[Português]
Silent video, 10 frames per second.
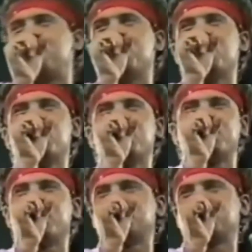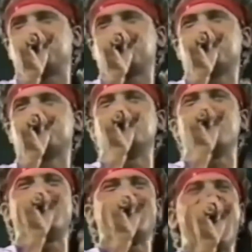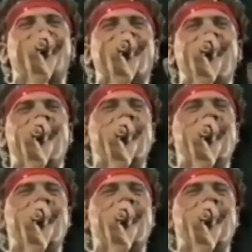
é Douglas Pinheiro e este é o quadro